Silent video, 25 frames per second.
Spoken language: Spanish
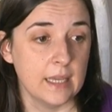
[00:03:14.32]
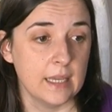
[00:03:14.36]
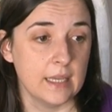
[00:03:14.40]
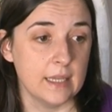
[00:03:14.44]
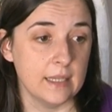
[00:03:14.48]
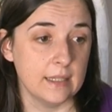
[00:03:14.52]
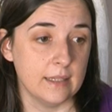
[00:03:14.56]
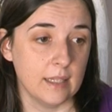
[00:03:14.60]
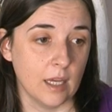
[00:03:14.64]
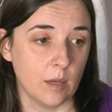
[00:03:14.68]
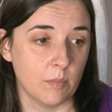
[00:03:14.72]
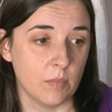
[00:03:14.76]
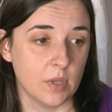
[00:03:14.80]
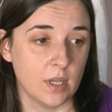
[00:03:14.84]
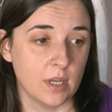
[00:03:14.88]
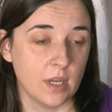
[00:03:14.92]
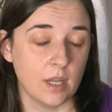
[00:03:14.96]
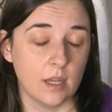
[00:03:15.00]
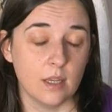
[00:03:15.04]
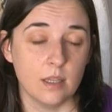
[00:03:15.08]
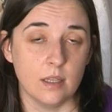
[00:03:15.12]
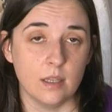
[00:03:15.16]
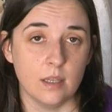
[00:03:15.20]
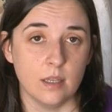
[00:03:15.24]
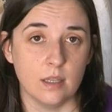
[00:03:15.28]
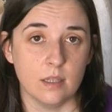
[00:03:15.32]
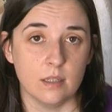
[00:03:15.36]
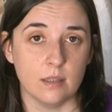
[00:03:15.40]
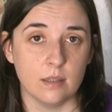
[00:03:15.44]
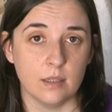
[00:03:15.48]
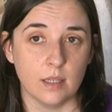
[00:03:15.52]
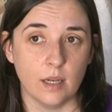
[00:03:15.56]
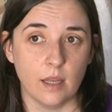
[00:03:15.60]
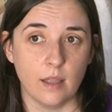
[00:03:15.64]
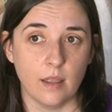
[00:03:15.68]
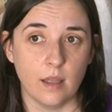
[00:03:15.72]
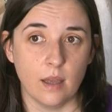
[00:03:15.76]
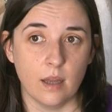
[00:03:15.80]
y también hay
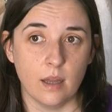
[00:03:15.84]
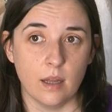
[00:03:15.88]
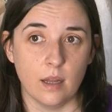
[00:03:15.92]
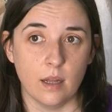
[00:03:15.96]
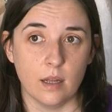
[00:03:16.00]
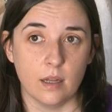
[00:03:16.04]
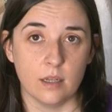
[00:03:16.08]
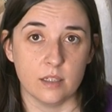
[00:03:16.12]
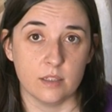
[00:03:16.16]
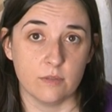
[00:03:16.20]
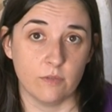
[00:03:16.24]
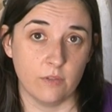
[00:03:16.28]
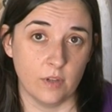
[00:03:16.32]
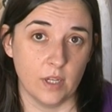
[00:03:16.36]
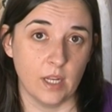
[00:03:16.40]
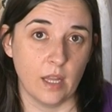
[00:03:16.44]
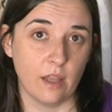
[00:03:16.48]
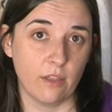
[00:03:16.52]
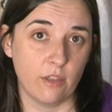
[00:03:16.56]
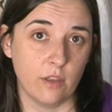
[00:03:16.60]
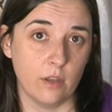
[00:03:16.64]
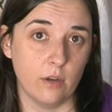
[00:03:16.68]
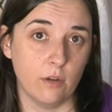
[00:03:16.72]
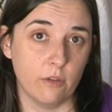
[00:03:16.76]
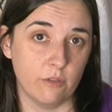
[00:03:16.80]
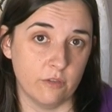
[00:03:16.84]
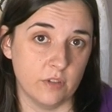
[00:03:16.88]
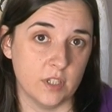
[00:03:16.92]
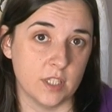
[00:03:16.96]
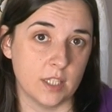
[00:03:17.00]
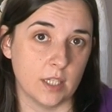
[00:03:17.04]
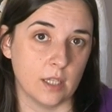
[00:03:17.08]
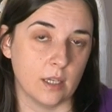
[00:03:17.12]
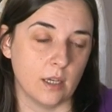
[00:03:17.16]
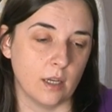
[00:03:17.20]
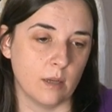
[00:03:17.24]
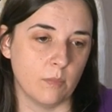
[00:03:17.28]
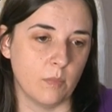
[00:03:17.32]
entradas fila
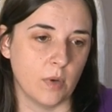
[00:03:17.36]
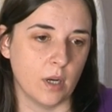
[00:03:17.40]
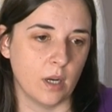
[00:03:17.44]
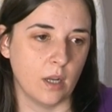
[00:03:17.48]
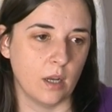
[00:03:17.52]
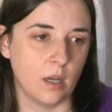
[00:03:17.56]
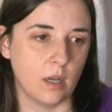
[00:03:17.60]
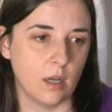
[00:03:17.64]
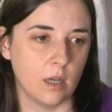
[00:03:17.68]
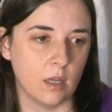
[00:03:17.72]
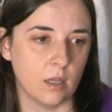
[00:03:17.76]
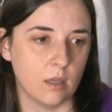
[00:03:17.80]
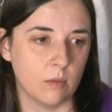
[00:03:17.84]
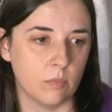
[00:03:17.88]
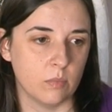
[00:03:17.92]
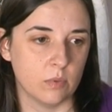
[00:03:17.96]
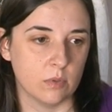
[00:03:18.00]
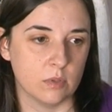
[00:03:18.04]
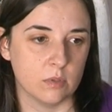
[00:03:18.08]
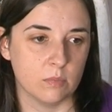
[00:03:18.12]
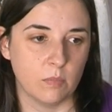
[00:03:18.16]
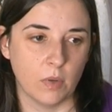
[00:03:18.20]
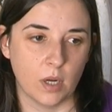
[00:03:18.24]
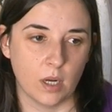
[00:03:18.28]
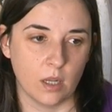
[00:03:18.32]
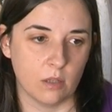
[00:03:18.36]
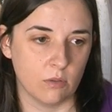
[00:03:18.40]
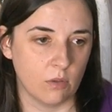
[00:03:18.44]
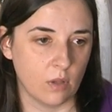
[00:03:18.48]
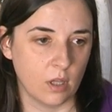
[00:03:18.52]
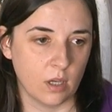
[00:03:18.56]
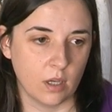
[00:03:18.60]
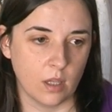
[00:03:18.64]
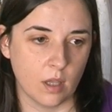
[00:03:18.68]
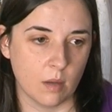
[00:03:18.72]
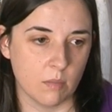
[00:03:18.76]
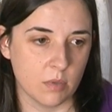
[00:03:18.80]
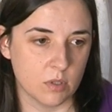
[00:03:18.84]
físicas para, pues, para
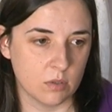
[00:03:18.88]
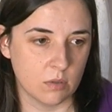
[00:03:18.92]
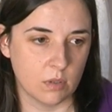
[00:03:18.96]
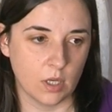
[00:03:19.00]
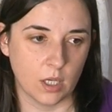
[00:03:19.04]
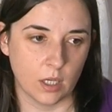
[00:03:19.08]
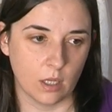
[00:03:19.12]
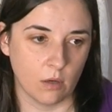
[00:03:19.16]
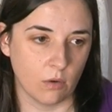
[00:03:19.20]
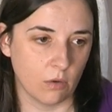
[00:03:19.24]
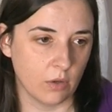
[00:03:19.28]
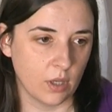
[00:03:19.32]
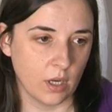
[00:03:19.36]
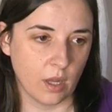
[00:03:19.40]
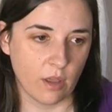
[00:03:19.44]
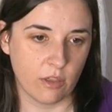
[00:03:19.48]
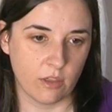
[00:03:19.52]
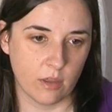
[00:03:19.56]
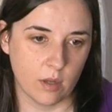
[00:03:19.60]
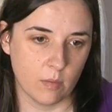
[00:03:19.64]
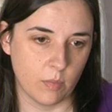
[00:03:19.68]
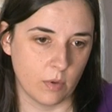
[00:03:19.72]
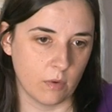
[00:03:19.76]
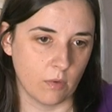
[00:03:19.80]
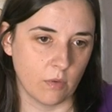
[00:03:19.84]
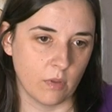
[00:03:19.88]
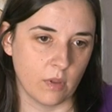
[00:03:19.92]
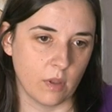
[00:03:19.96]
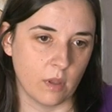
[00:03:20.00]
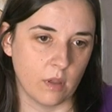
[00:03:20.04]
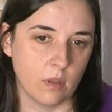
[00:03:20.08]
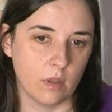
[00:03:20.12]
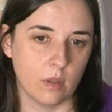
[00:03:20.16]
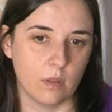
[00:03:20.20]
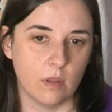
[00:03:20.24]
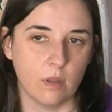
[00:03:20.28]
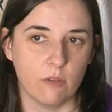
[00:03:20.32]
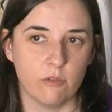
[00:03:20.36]
toda aquella persona que lo quiera hacer, pero
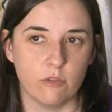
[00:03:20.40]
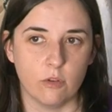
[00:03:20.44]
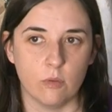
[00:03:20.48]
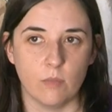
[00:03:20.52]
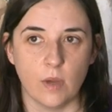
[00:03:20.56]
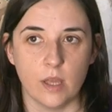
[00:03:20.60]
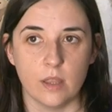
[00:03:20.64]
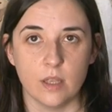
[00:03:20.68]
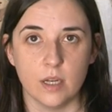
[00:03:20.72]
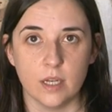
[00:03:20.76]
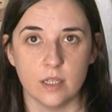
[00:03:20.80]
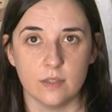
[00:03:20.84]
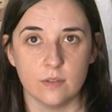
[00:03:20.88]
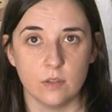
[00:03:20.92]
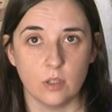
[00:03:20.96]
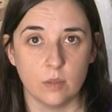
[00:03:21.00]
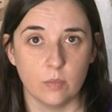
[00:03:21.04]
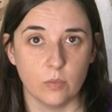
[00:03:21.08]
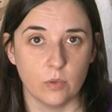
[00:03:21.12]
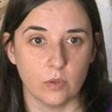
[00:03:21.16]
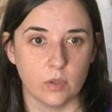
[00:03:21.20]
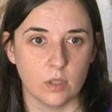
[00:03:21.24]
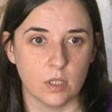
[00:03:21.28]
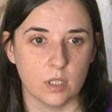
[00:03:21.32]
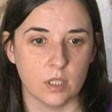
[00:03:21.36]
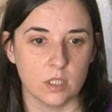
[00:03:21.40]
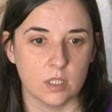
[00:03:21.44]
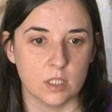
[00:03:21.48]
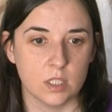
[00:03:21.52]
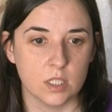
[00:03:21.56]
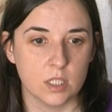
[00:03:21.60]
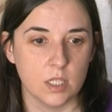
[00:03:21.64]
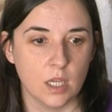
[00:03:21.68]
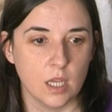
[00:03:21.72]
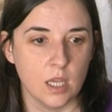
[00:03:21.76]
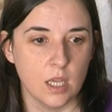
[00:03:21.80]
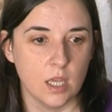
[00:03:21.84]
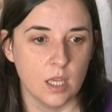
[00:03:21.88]
de, forma directa,
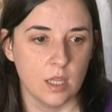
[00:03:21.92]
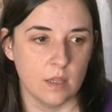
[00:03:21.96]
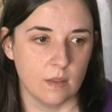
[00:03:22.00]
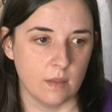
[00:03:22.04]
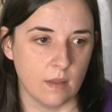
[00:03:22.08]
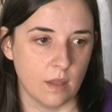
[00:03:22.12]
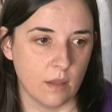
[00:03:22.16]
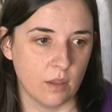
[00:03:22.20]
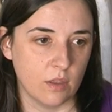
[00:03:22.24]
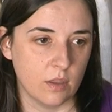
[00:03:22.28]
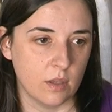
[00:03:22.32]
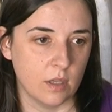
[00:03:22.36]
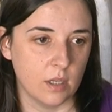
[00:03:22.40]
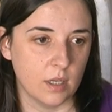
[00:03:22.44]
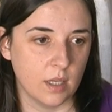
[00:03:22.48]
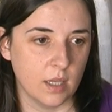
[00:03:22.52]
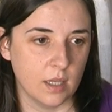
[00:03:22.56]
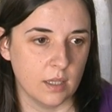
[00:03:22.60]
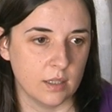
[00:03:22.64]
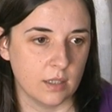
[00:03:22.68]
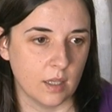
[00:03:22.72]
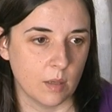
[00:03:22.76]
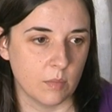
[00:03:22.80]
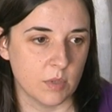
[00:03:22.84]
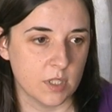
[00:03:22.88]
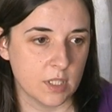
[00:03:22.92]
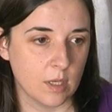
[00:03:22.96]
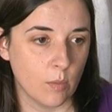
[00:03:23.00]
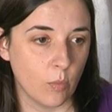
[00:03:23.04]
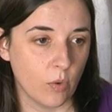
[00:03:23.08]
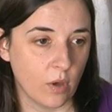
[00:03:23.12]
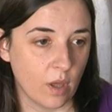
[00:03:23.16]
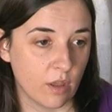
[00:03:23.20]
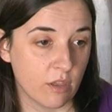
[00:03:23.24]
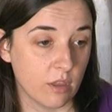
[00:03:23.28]
pues decir que también se puede